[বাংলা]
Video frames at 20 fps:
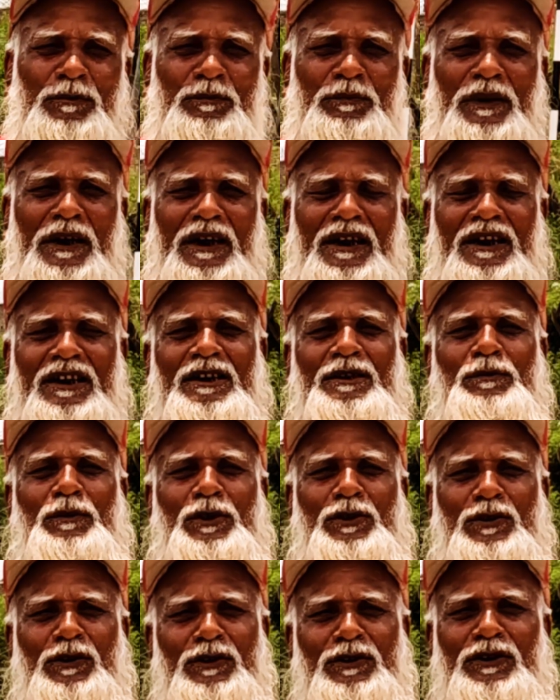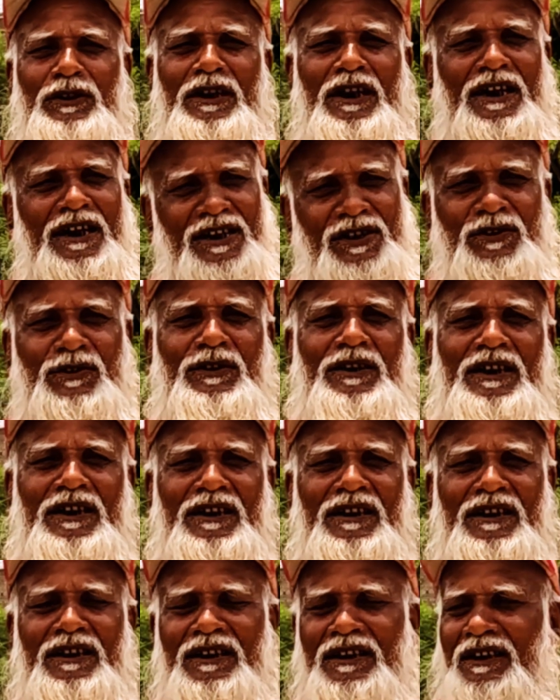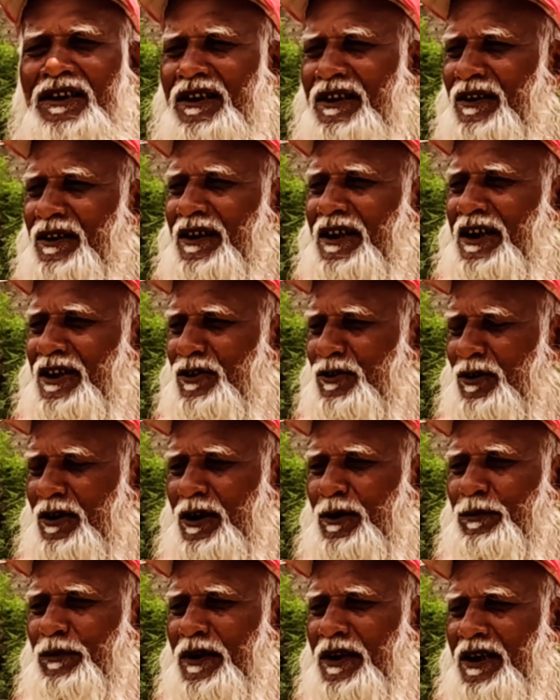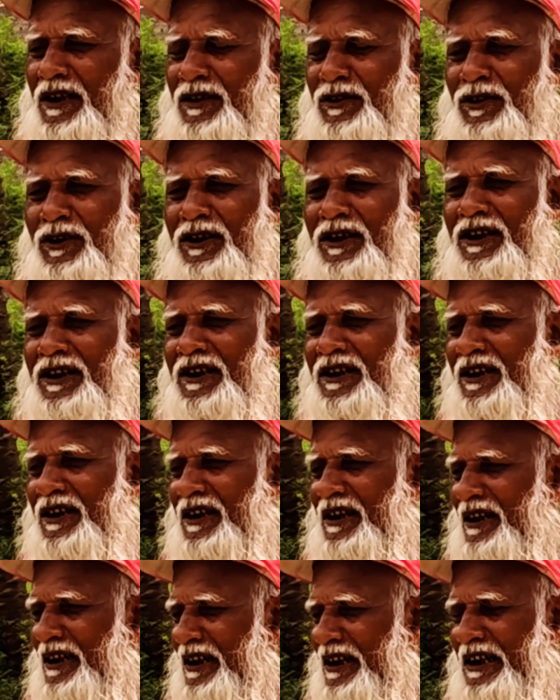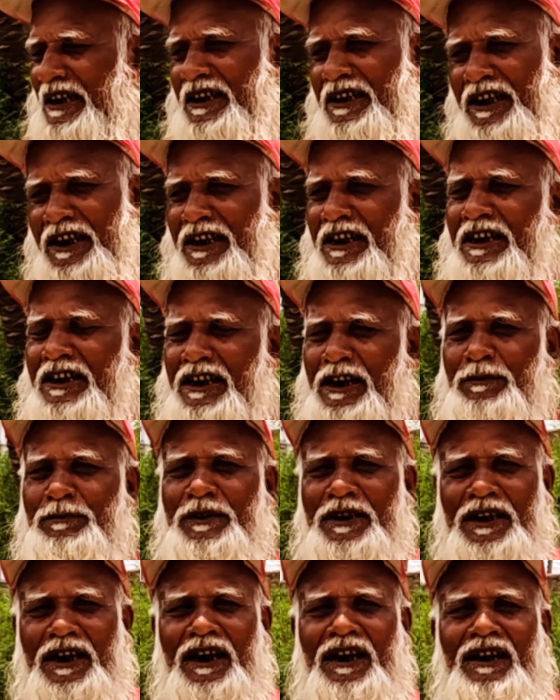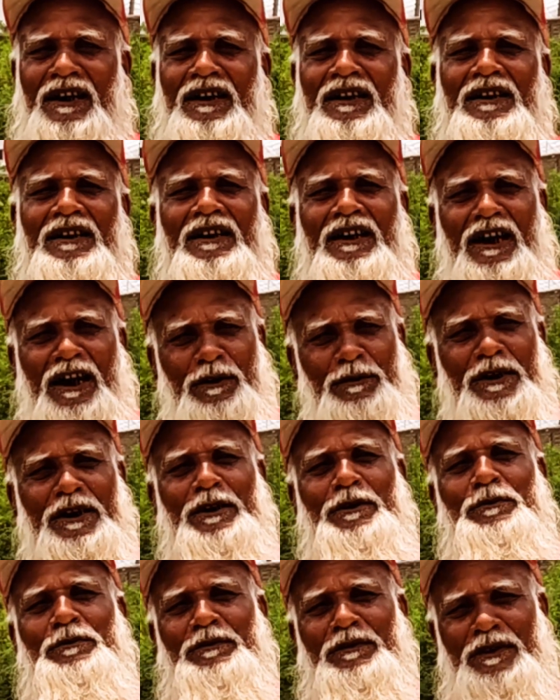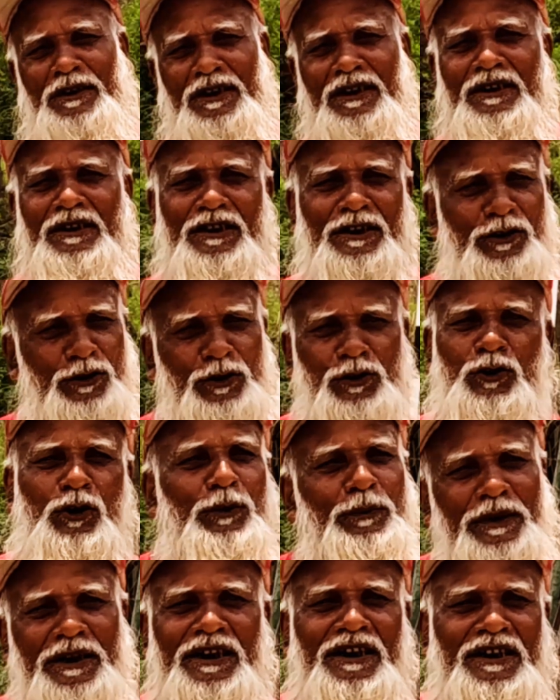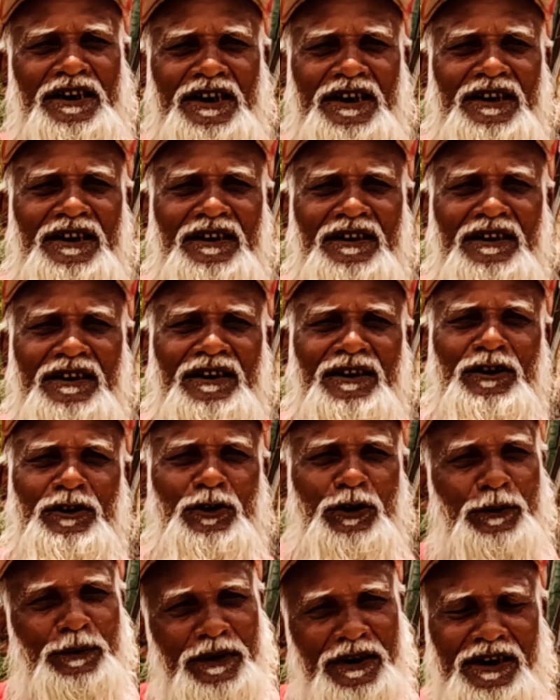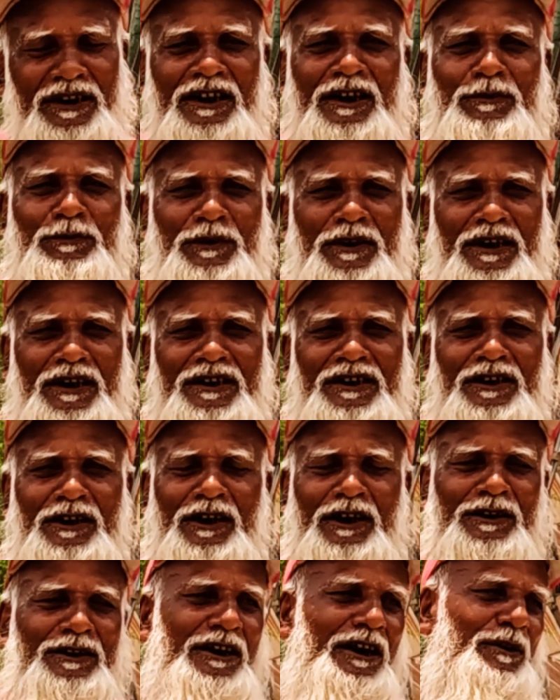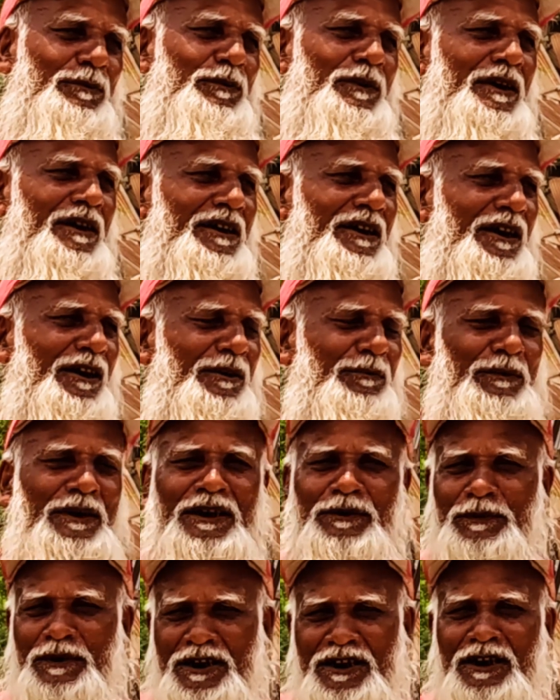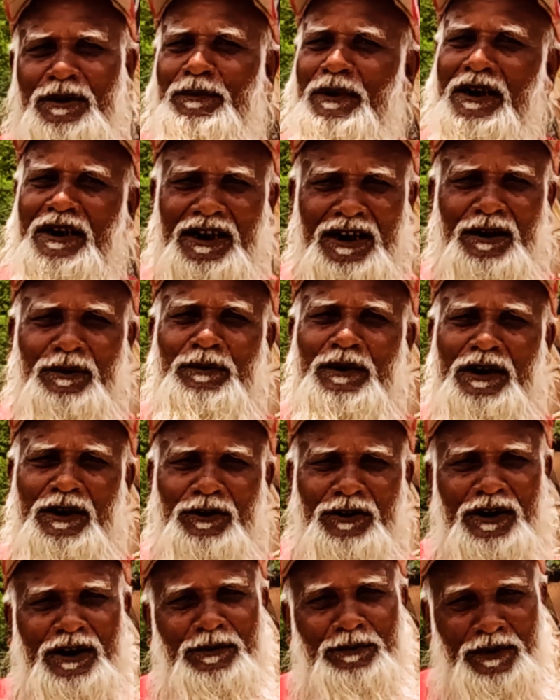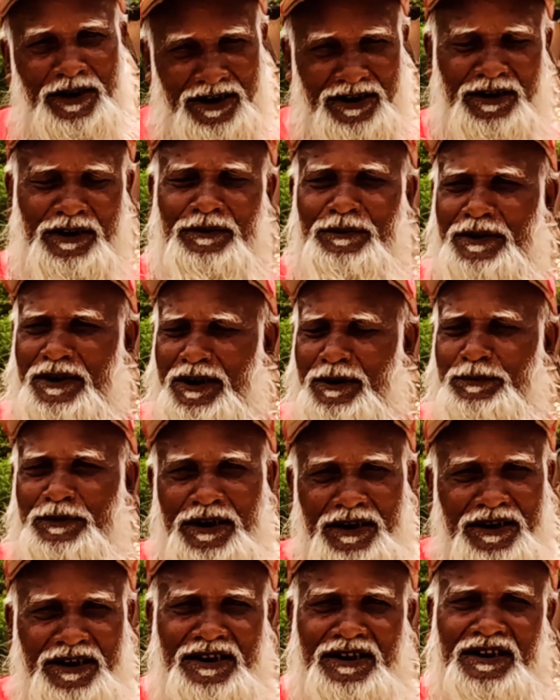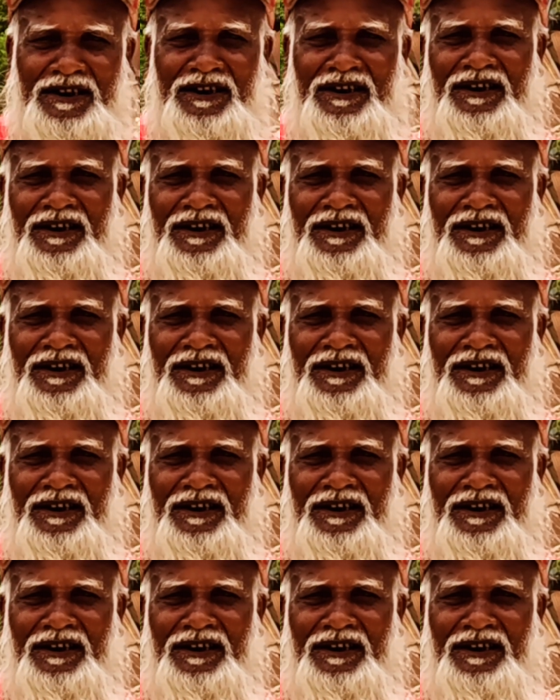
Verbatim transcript: বিয়াল্লিশ বছর দুটা কাজ করি কাজ করার পরে ধরেন এইটার ইনকাম দিয়া আমি জমি কিনছি জমি কিনা পরে তারপরে গিয়া মেয়ে পাঁচটা মেয়ে লেখাপড়া করে মাস্টার মেয়ে বিয়ে দিতে